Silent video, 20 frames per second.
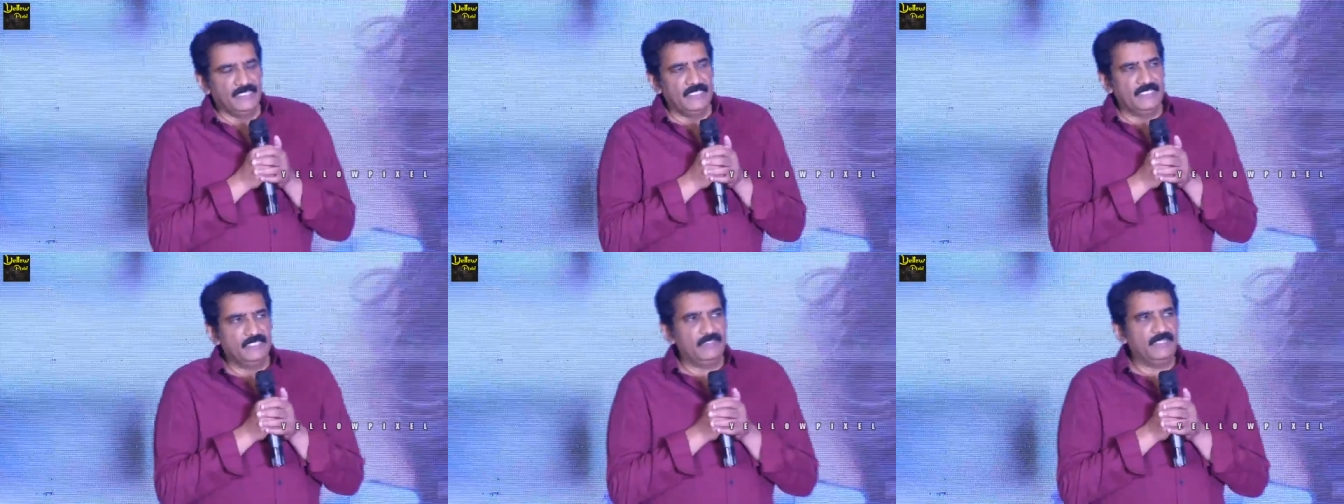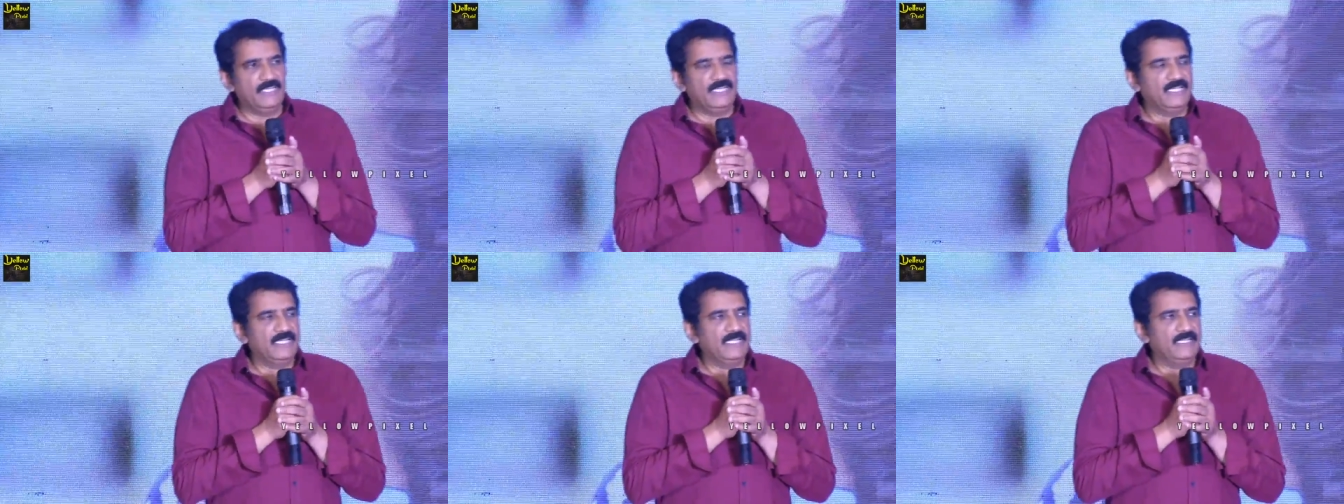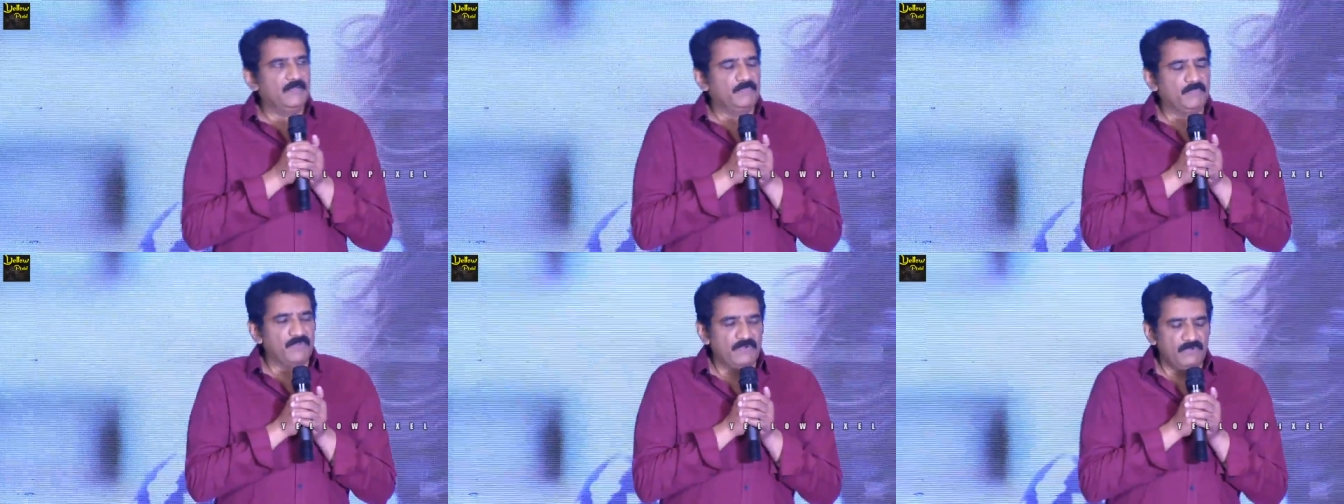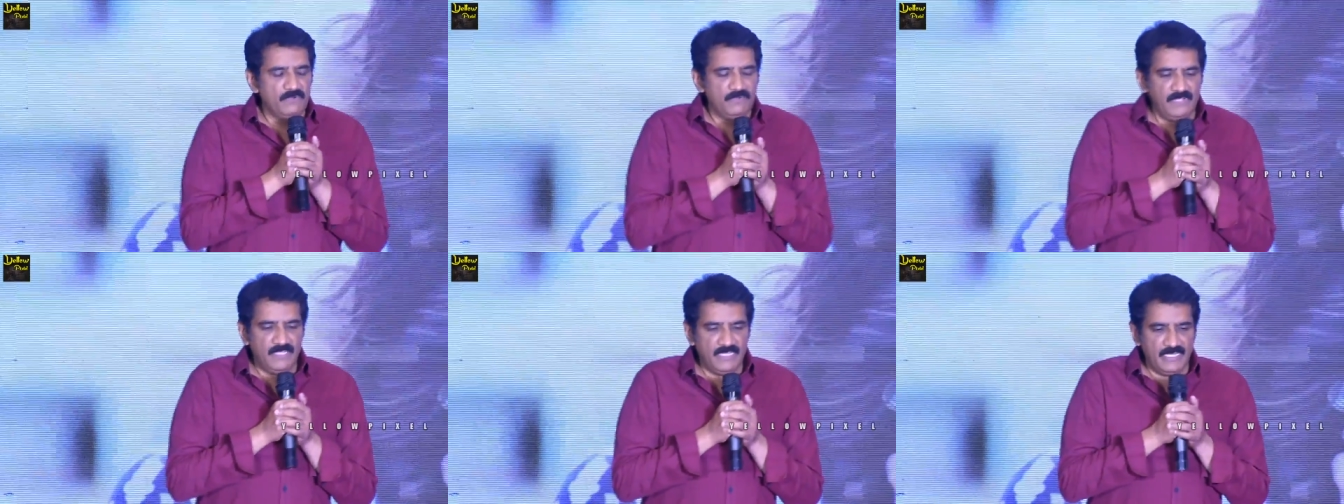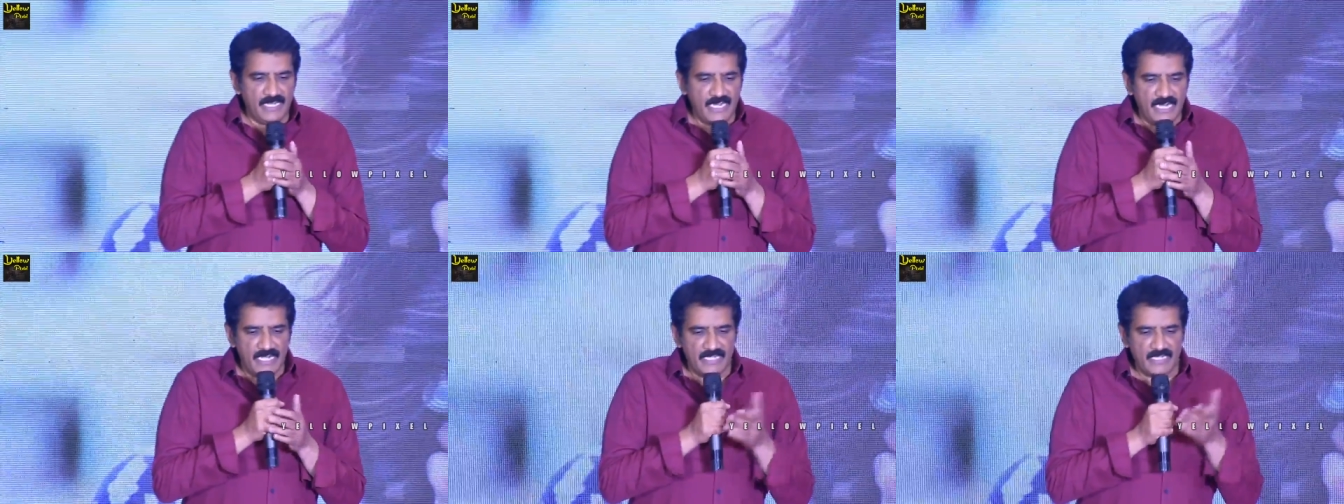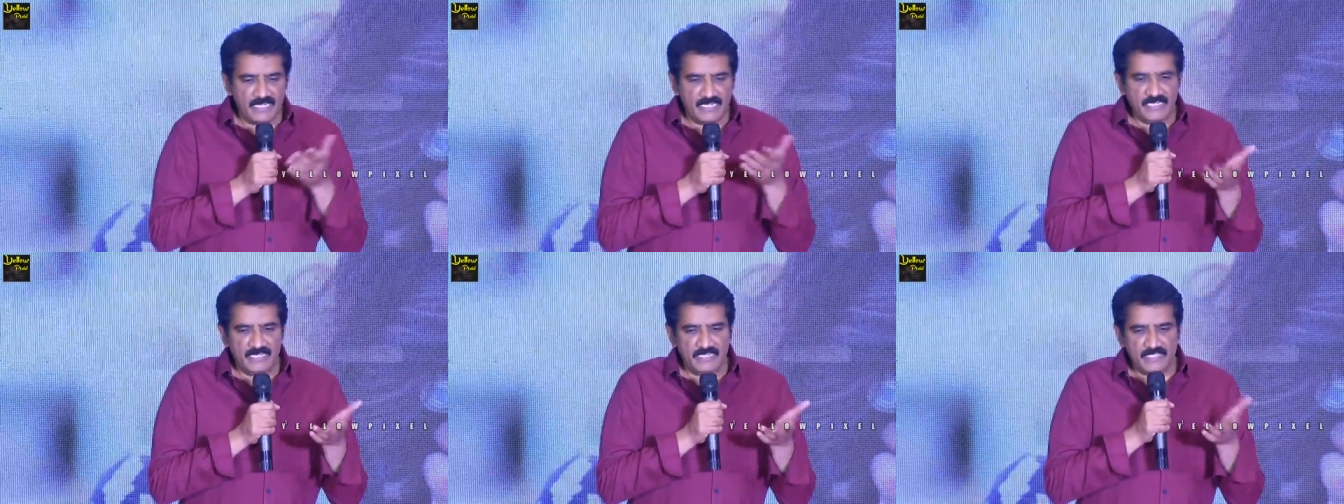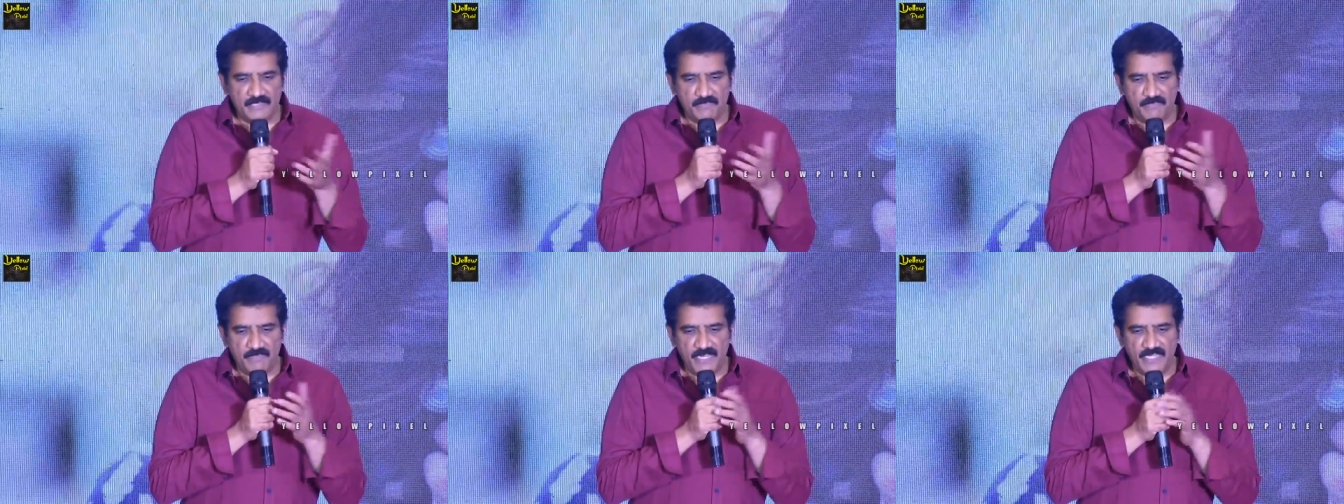ఎందుకంటే ఇప్పుడు ఇలాంటి
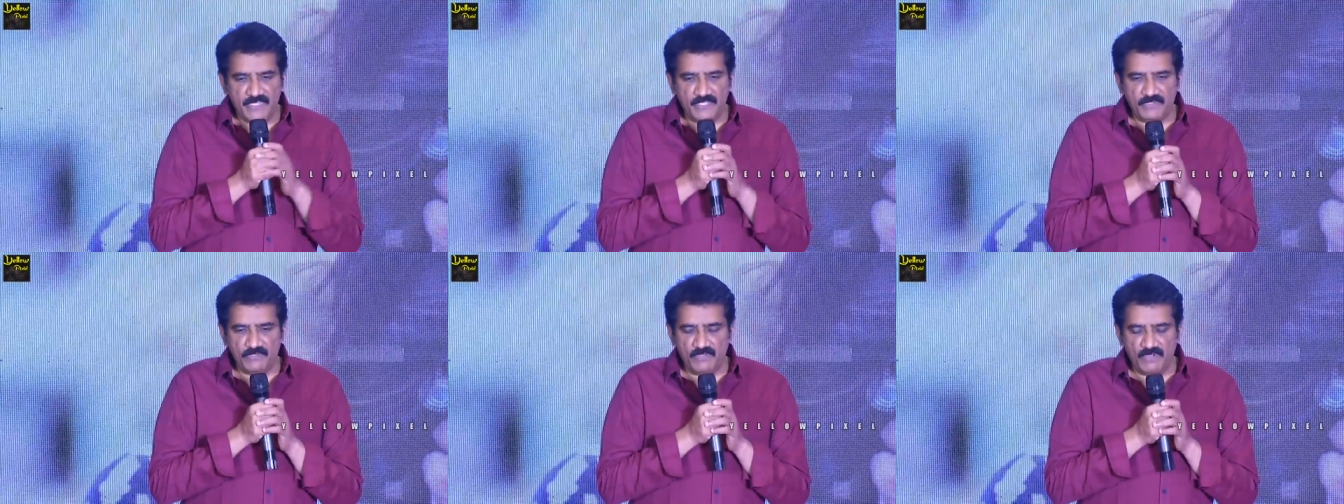స్పేస్